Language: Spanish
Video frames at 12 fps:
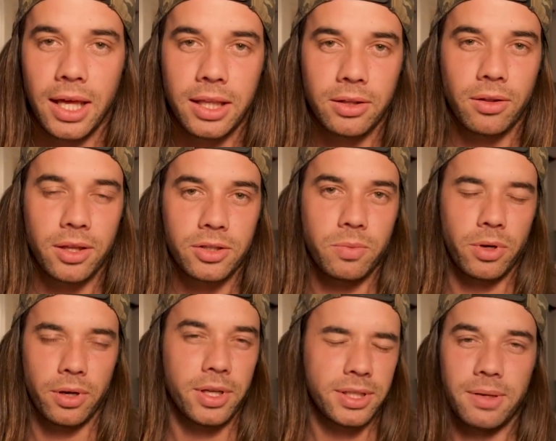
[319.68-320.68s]
Entonces,
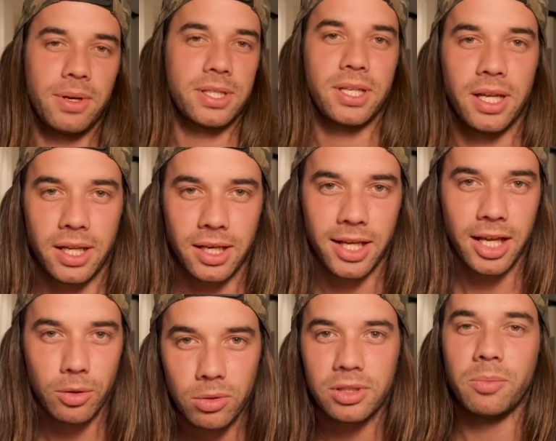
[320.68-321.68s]
bueno, este va a ser
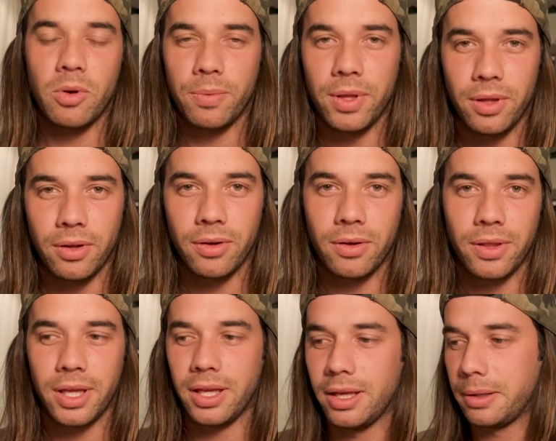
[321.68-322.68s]
el último vídeo
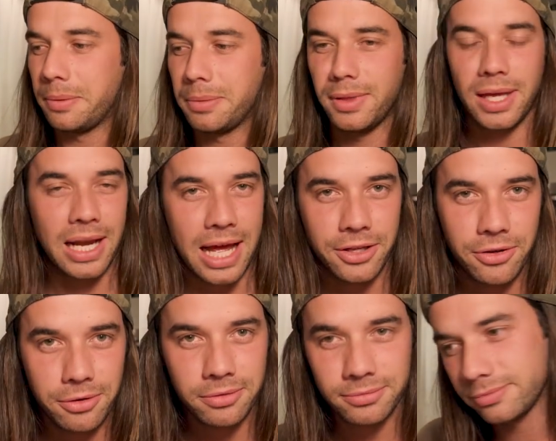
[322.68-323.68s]
del
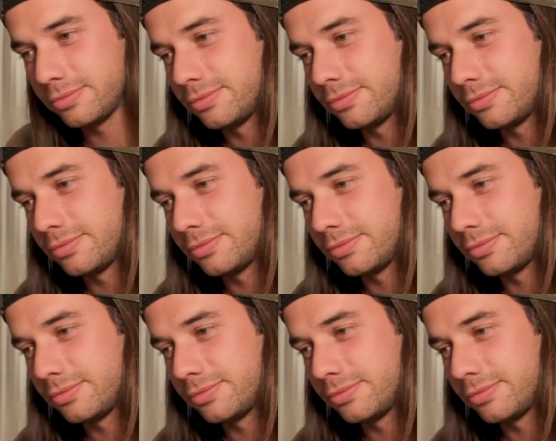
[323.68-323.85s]
año.